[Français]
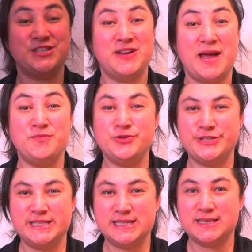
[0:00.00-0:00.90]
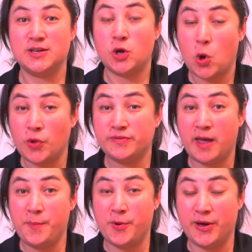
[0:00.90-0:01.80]
que la musique
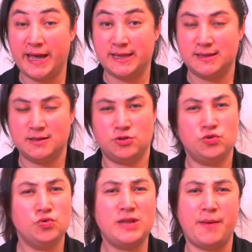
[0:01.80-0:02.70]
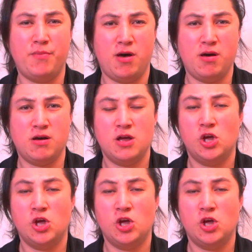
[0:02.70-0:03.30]
contemporaine Tout d'abord,